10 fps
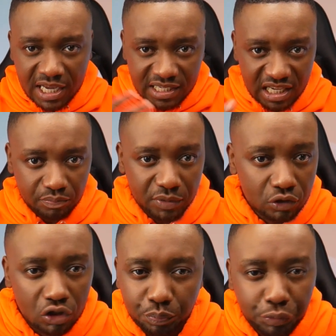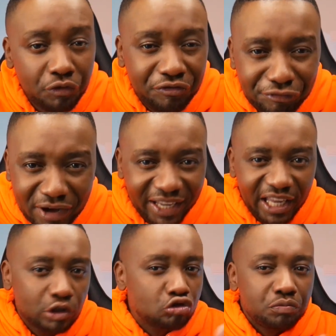Cette méthode peut
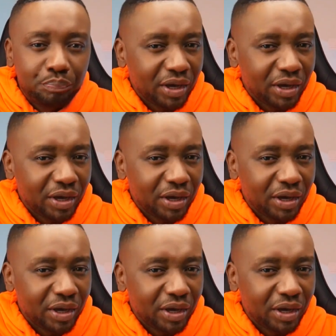varier d'une